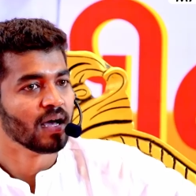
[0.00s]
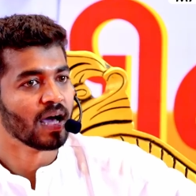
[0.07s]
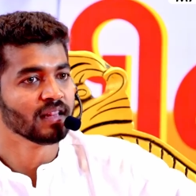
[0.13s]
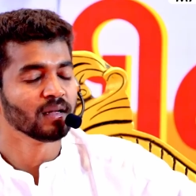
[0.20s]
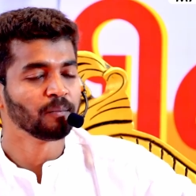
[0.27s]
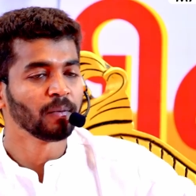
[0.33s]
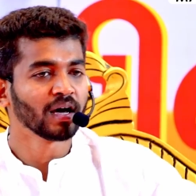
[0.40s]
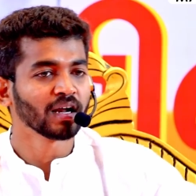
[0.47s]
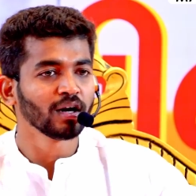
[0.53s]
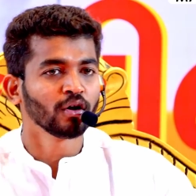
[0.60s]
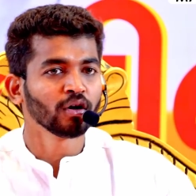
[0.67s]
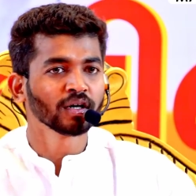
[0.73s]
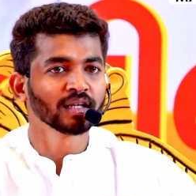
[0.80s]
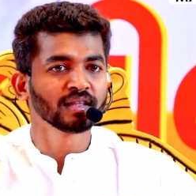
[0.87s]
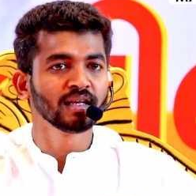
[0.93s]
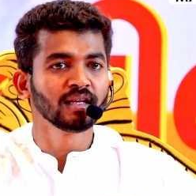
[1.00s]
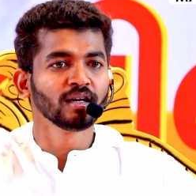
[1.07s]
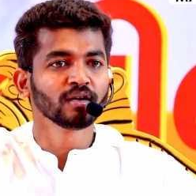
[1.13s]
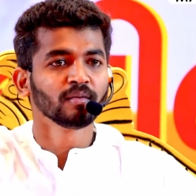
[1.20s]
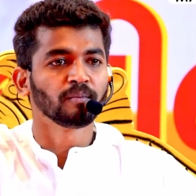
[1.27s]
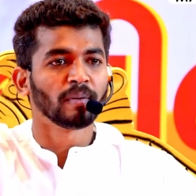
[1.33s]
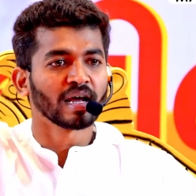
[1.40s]
அந்த பரலோகத்தில்
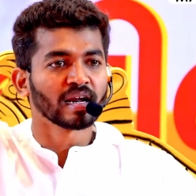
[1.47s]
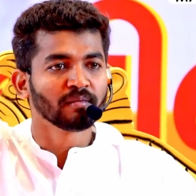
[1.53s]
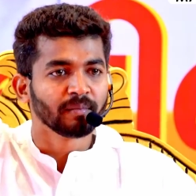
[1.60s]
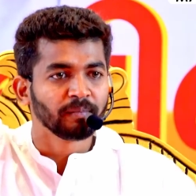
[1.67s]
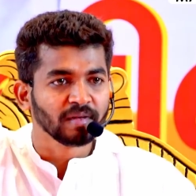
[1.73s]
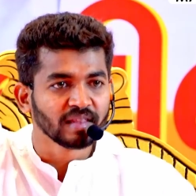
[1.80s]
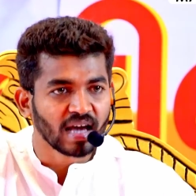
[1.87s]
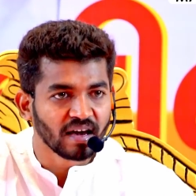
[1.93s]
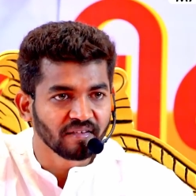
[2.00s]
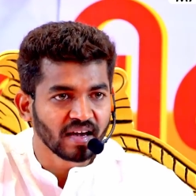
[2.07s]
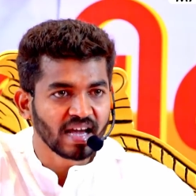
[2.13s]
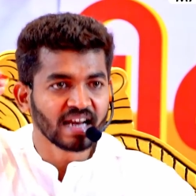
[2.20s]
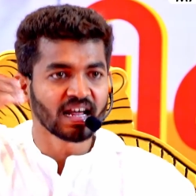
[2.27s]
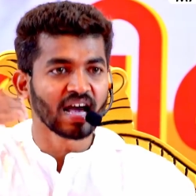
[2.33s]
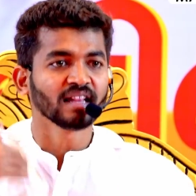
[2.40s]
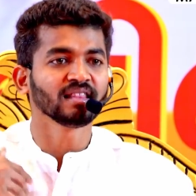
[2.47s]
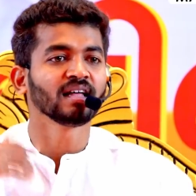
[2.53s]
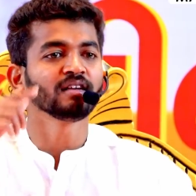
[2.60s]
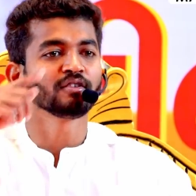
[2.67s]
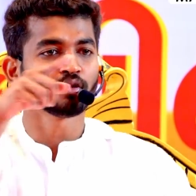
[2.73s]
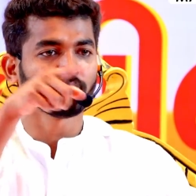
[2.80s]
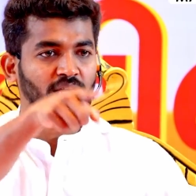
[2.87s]
இருக்கும் பரம பிதாவே நான்
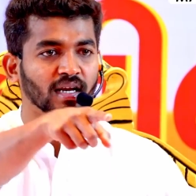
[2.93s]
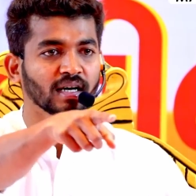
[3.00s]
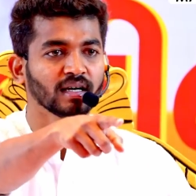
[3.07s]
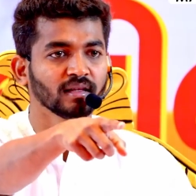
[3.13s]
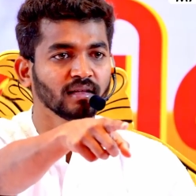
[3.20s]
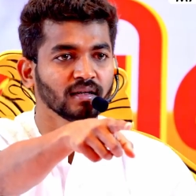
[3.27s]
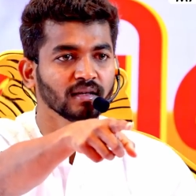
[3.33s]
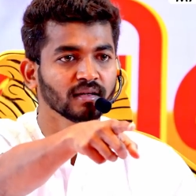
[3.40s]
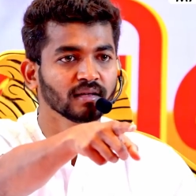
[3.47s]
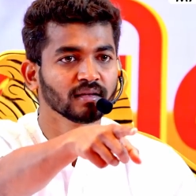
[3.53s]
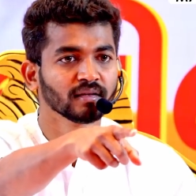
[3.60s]
தான் சொன்னாரா கர்த்தரு